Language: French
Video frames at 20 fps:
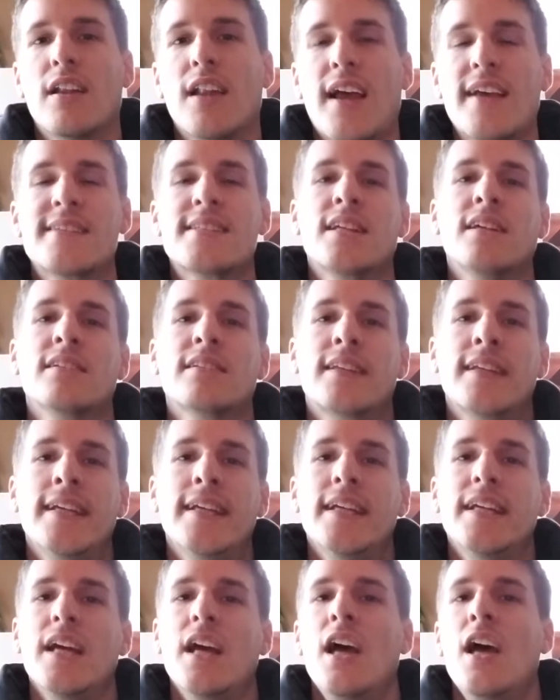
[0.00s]

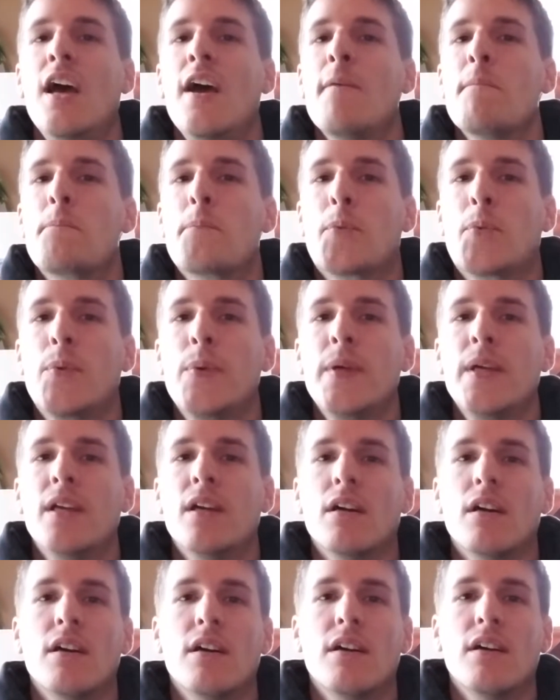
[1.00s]
santé. Puis,
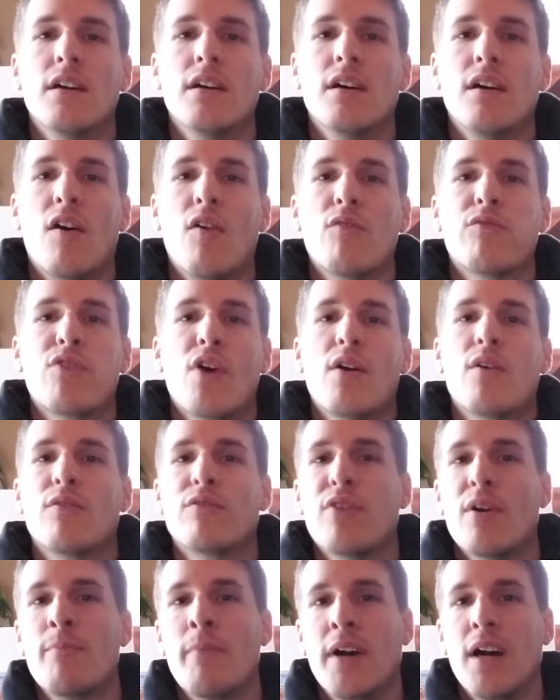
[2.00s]
on
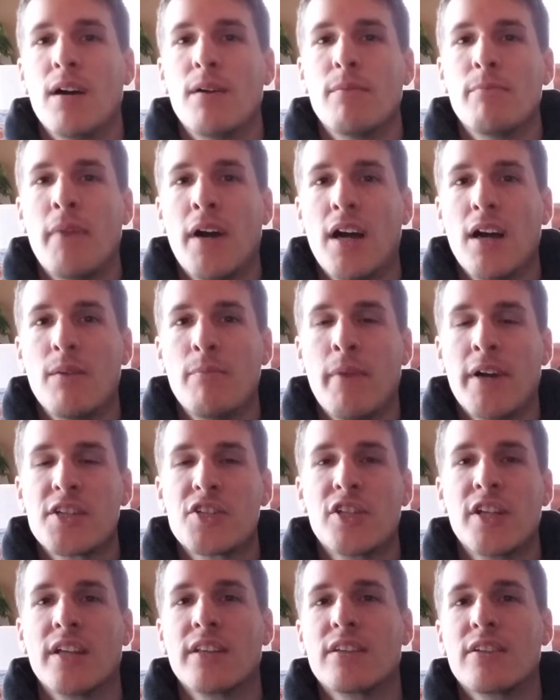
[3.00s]
voit, ma, ma, ma
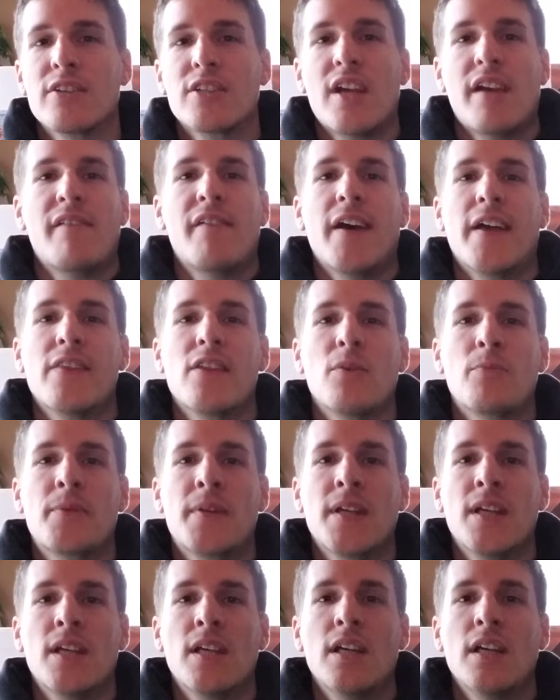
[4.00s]
chienne que j'avais
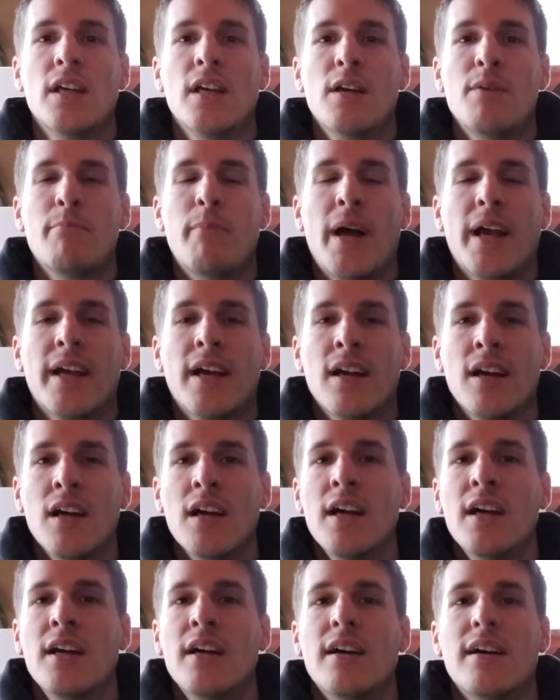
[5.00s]
adoptée, Maya,